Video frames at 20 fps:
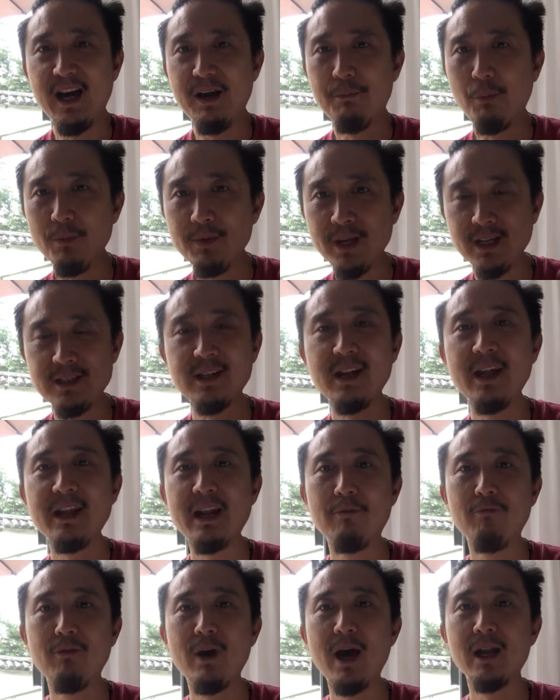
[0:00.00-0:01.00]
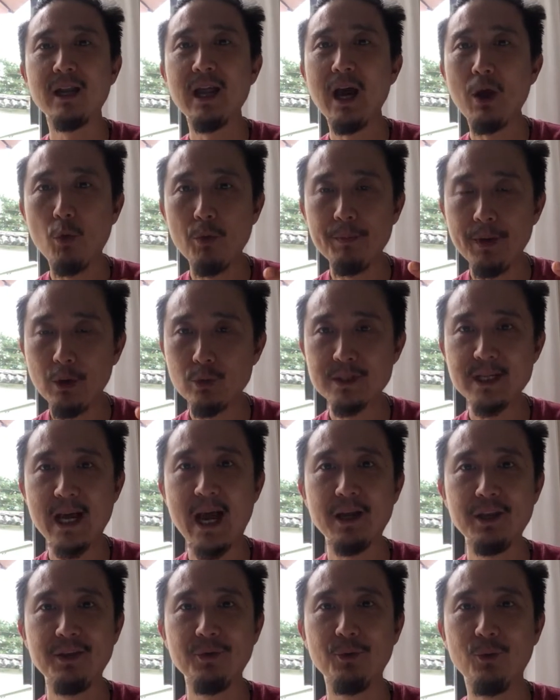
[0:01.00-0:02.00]
ผมอยากจะแนะนำว่าถ้าคุณเป็นลูกจ้าง
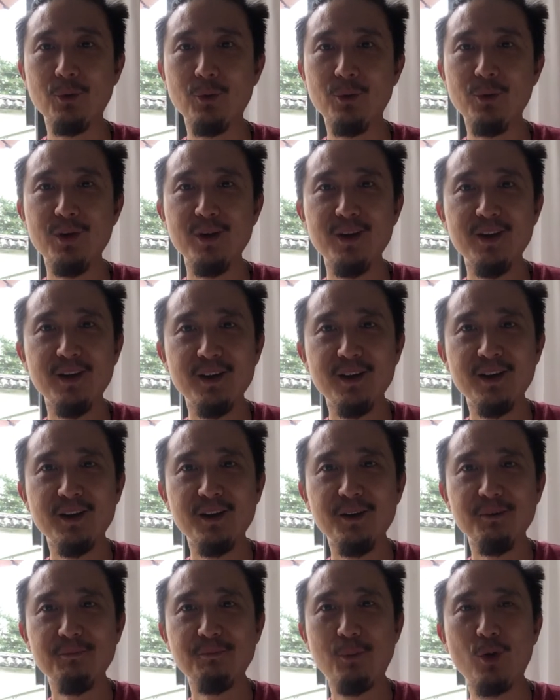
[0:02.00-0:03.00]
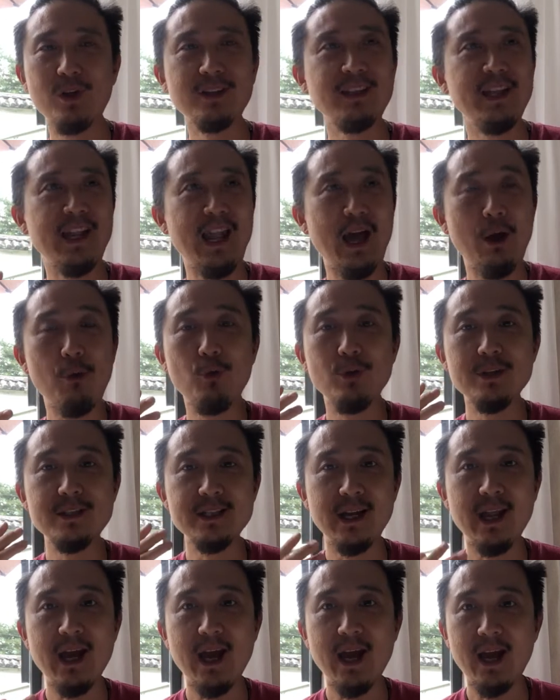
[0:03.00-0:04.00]
อยู่ปกติแล้วคุณจะ
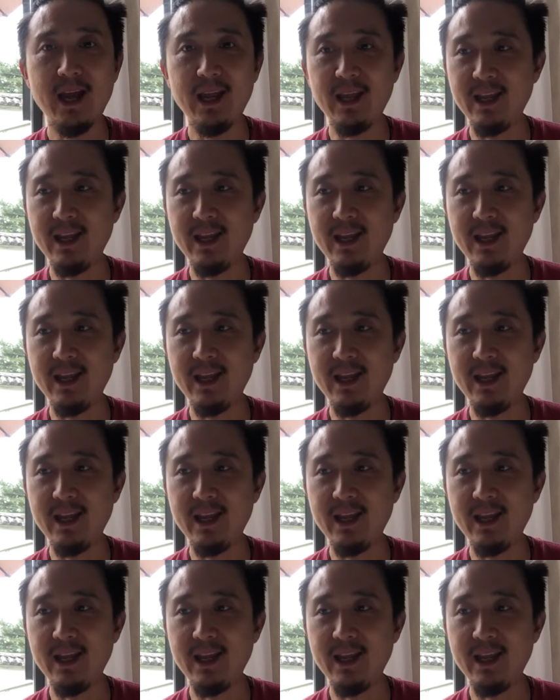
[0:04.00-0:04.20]
ได้